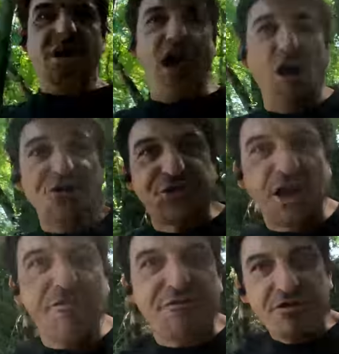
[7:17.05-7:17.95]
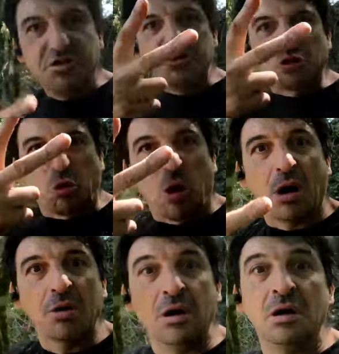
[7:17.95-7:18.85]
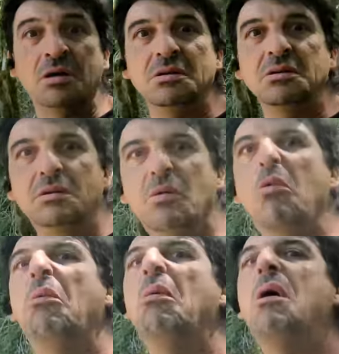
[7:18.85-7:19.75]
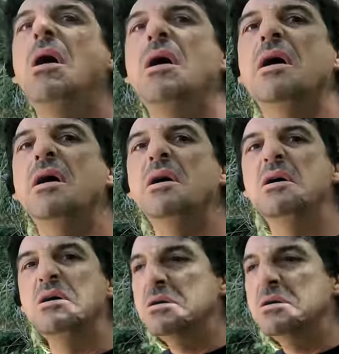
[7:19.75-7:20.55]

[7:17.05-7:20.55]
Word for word: Hein, le Steph Trois en un Ouais